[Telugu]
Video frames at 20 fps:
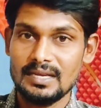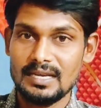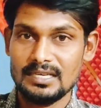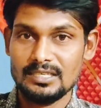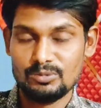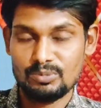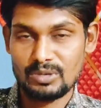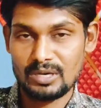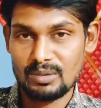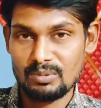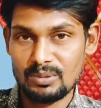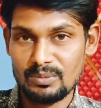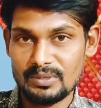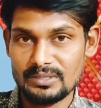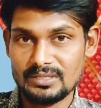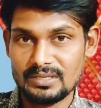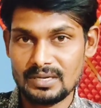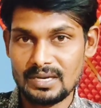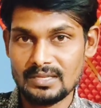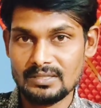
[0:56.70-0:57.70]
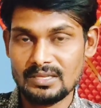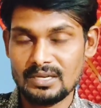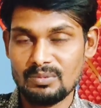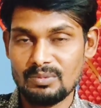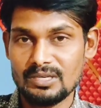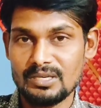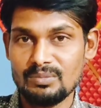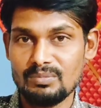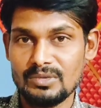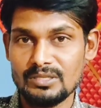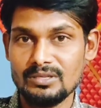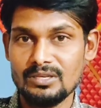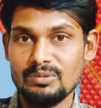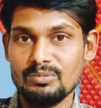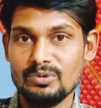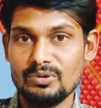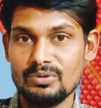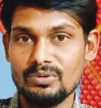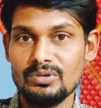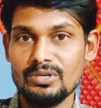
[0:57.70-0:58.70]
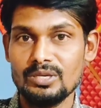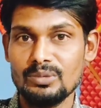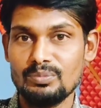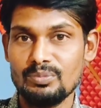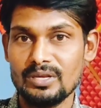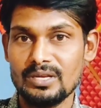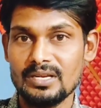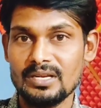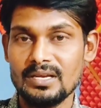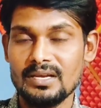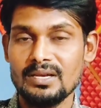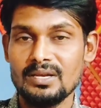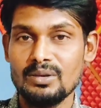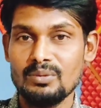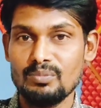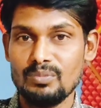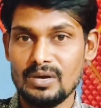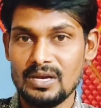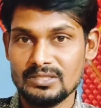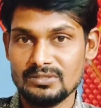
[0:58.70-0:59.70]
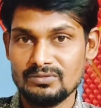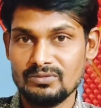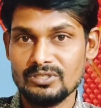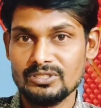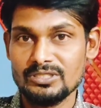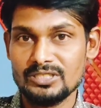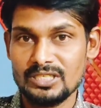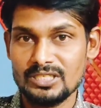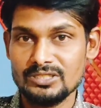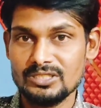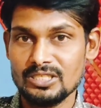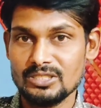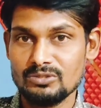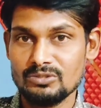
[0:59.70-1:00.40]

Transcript: ఇలాంటి ప్రాబ్లం అయితే రాదనమాట మధ్యలో మీరు ఎప్పుడైనా పాస్వర్డ్ చేంజ్